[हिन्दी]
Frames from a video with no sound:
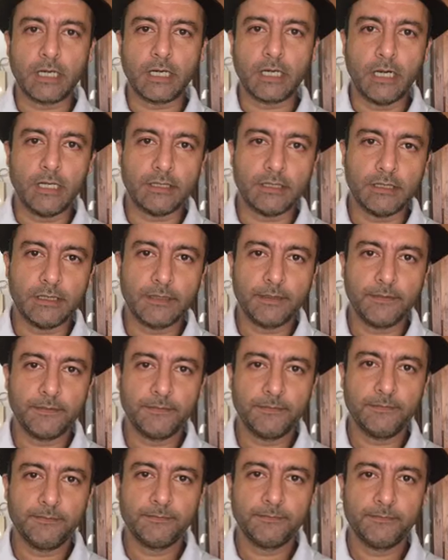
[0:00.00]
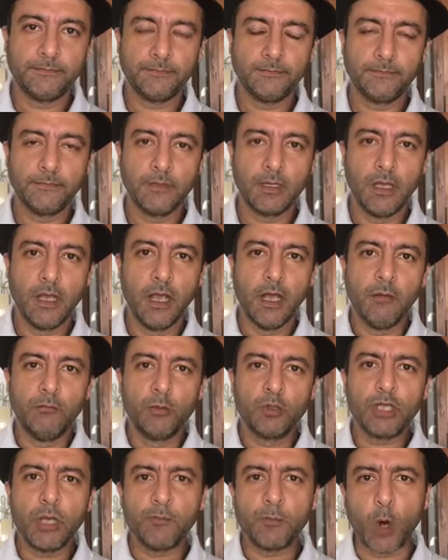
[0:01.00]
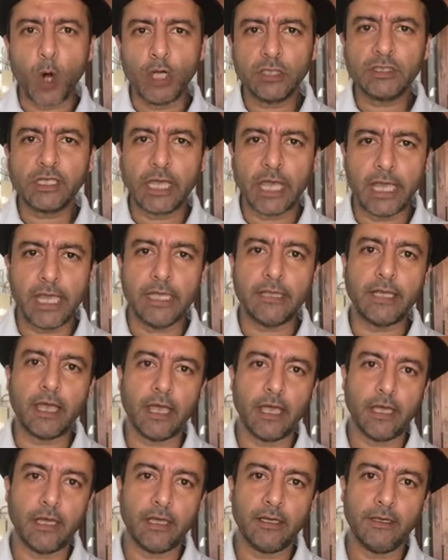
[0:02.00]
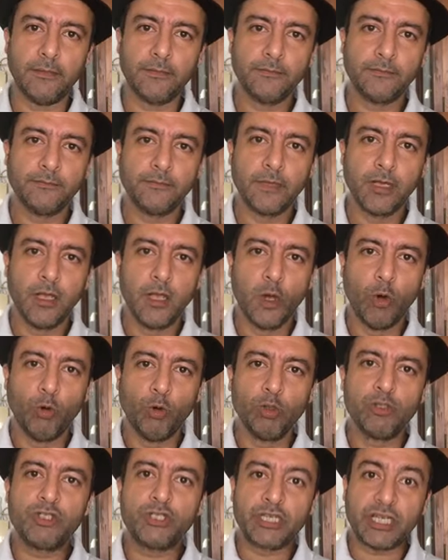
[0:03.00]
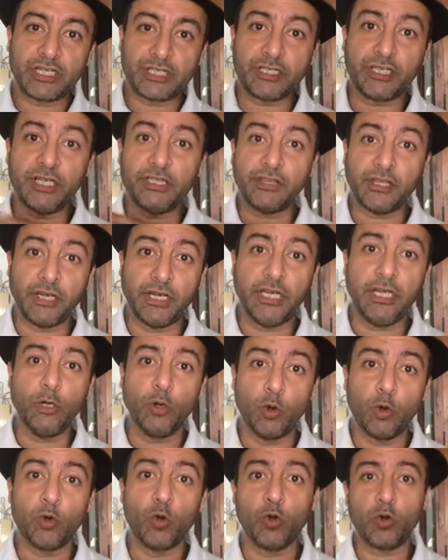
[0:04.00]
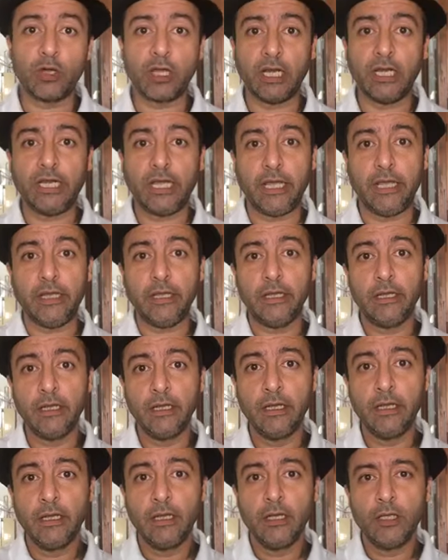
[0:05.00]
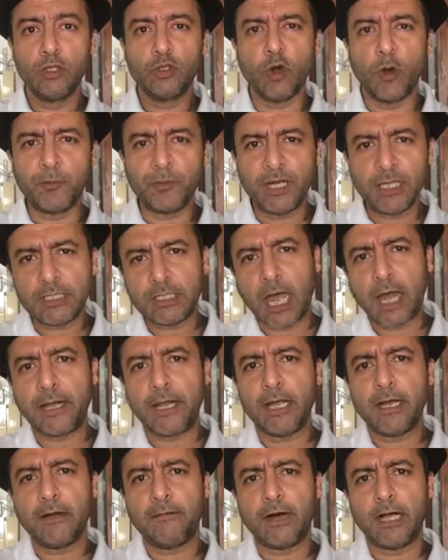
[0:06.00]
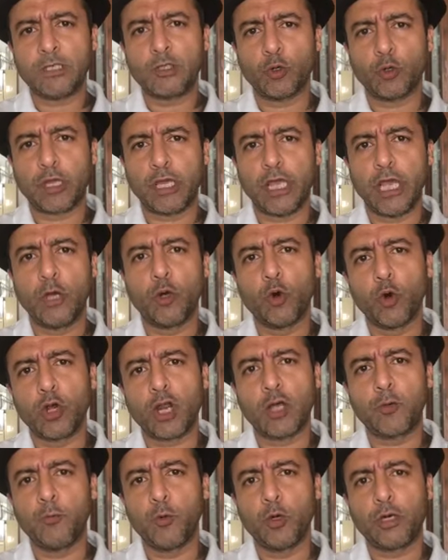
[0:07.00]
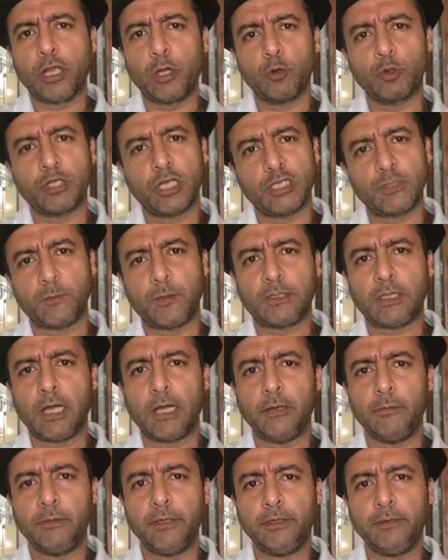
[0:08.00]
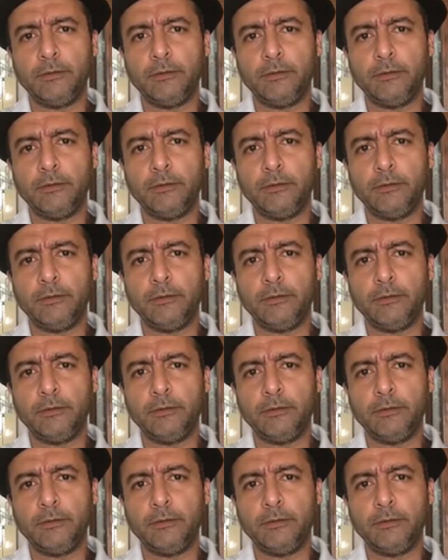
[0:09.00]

नमस्कार जी मुझे बहुत खेद है उन 63 लोगों के लिए जो अपनी जानें गवा चुके हैं गोरखपुर के उस अस्पताल में